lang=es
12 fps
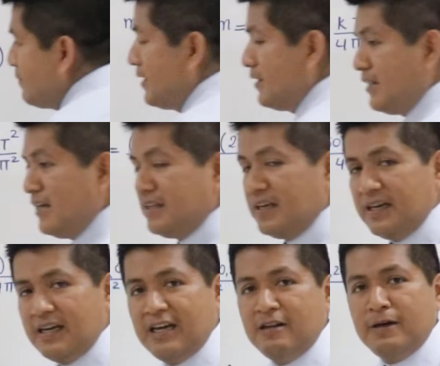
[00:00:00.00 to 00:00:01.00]

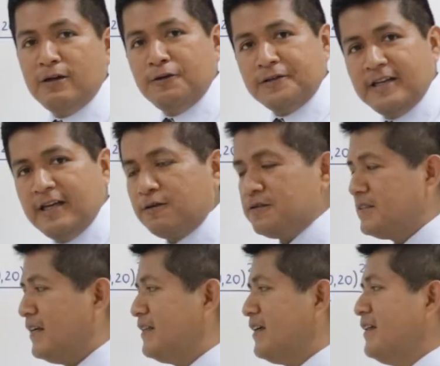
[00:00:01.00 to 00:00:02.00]
mantiene el valor de la
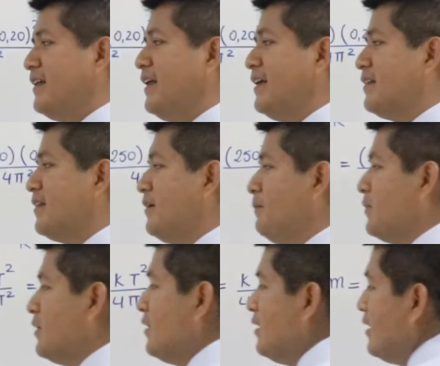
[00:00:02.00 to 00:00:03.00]
constante adelante
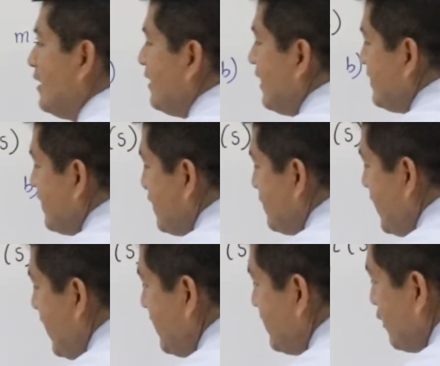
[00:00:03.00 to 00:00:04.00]
la
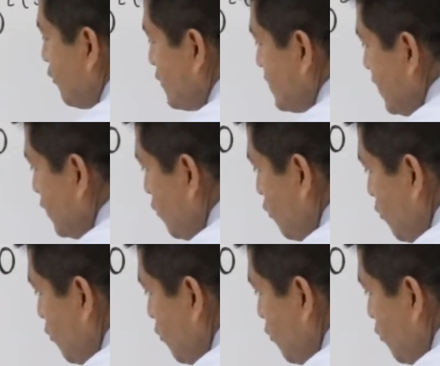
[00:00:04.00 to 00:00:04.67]
derivada del coseno,